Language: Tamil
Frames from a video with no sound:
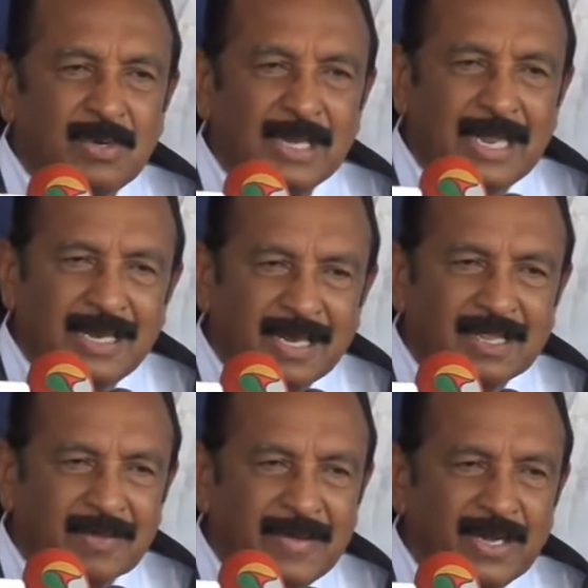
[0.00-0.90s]
கூண்டிலே
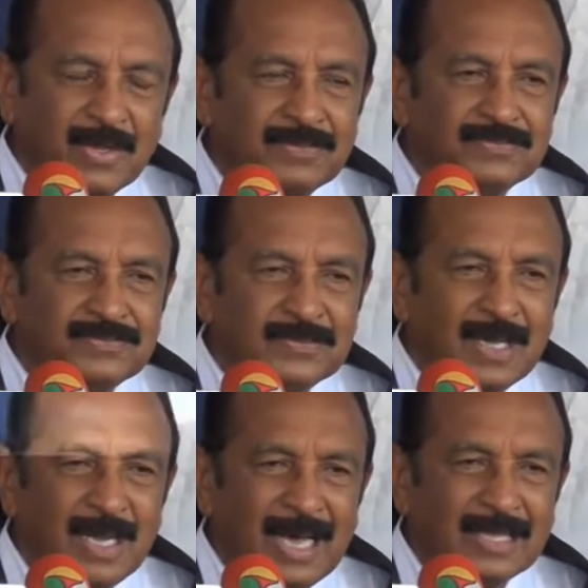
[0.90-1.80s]
நிறுத்த வேண்டும்
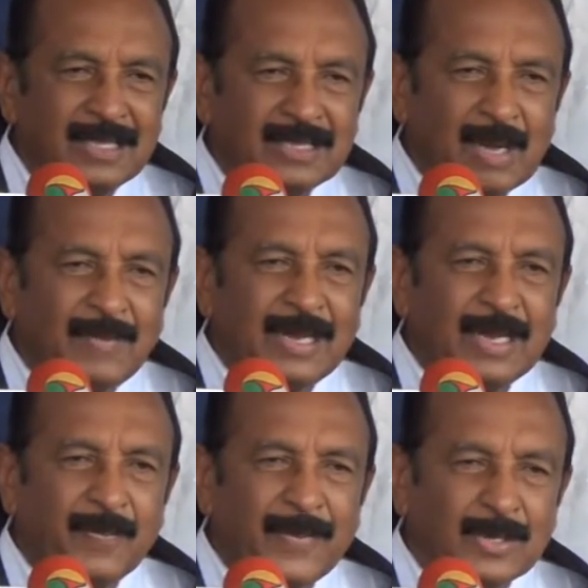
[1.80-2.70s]
அது
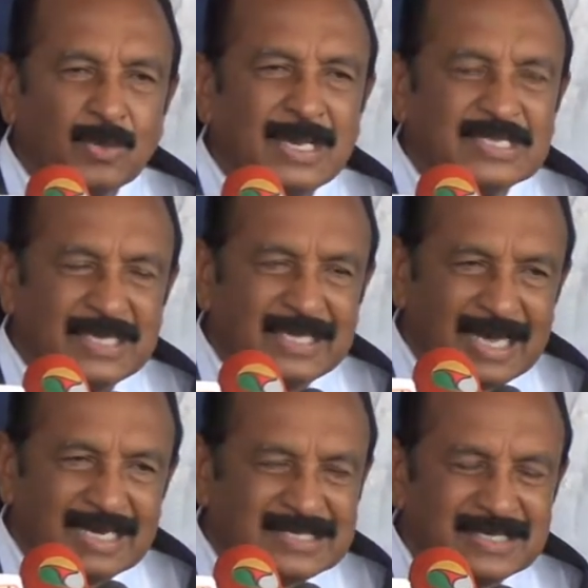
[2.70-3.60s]
தமிழின படுகொலை
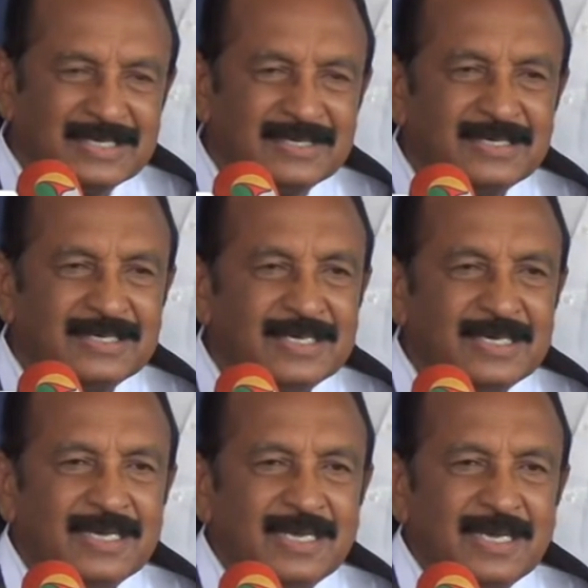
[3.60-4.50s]
செய்த அரசு
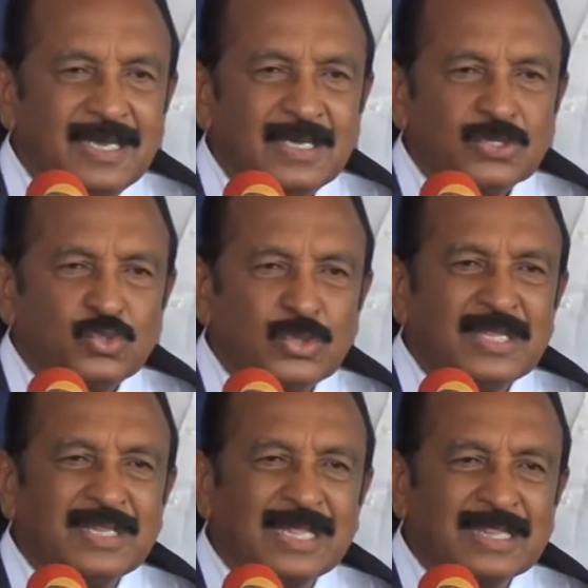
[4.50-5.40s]

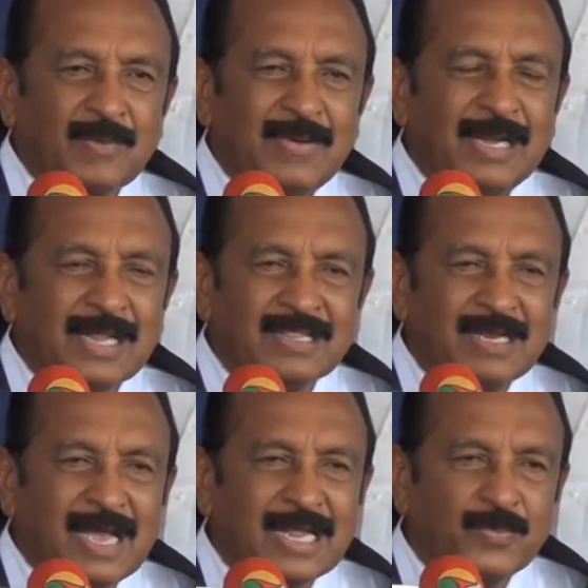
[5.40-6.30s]
சுதந்திர
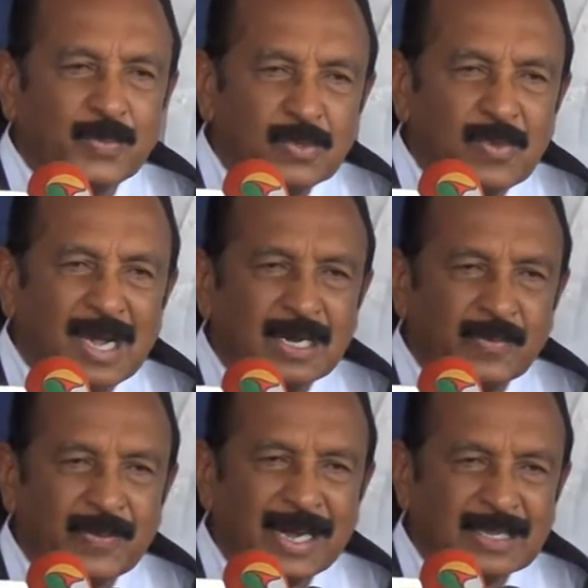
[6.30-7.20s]
தமிழீழத்திற்கான பொது
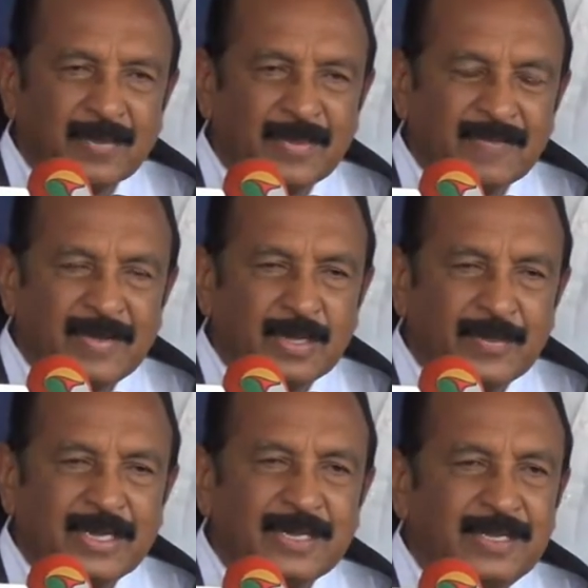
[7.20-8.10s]
வாக்கெடுப்பு நடத்தப்பட
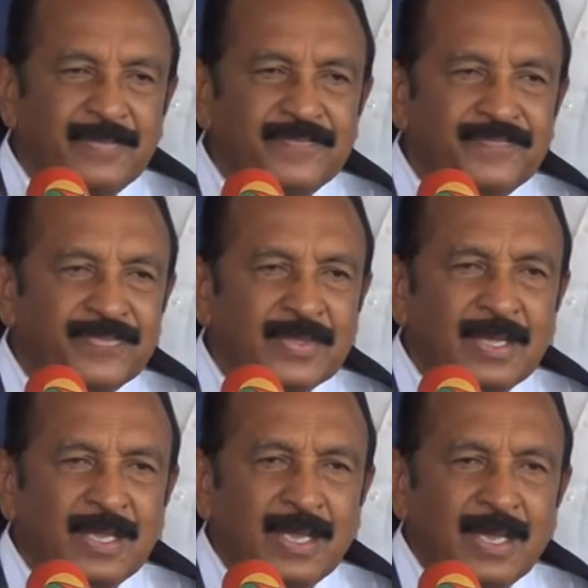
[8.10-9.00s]
வேண்டும் என்று
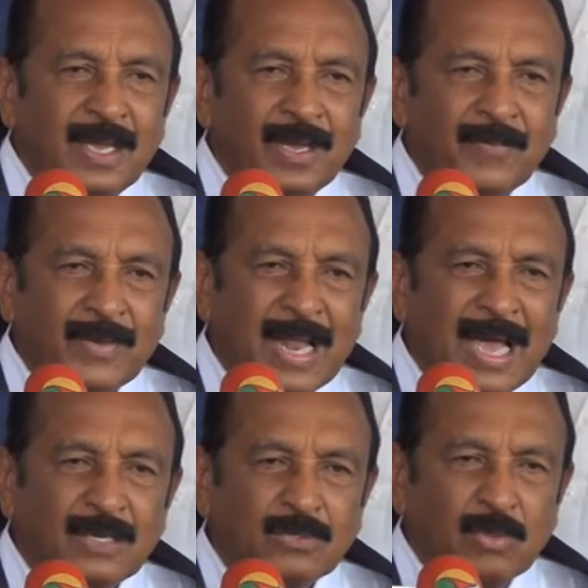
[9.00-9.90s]

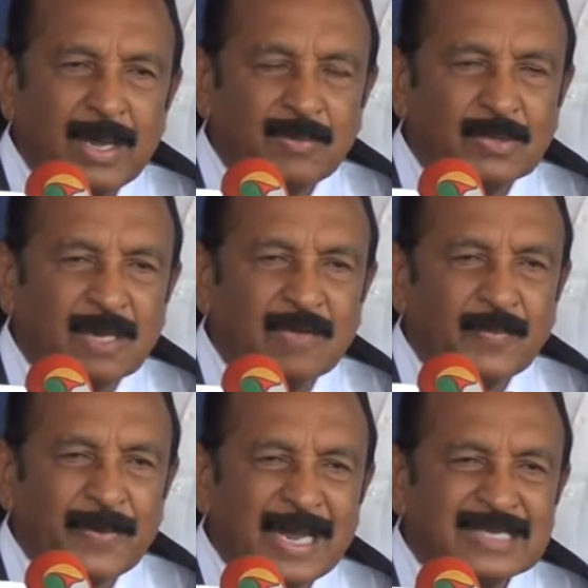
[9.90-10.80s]
பினாங்கு துணை
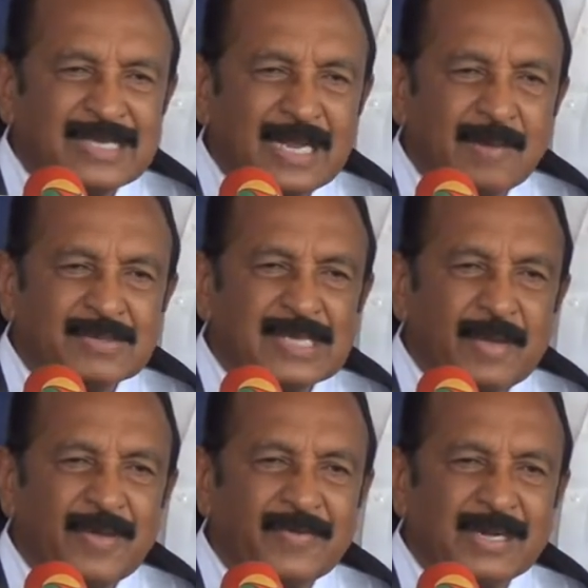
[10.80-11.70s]
முதல்வர் பேராசிரியர்
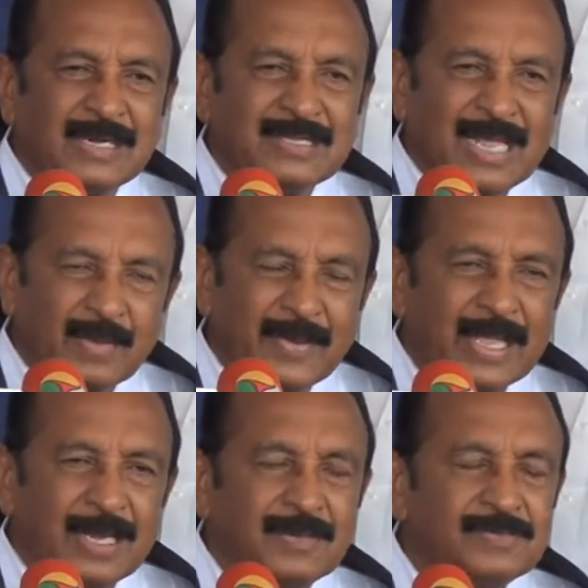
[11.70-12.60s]
ராமசாமி அவர்கள்
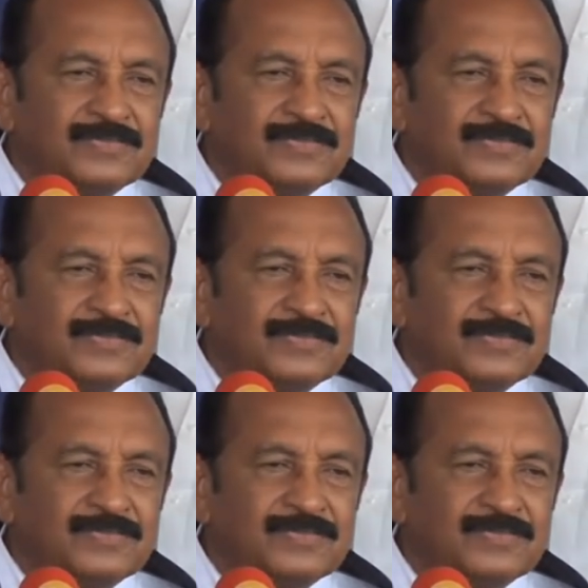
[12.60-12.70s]
தலைமையில்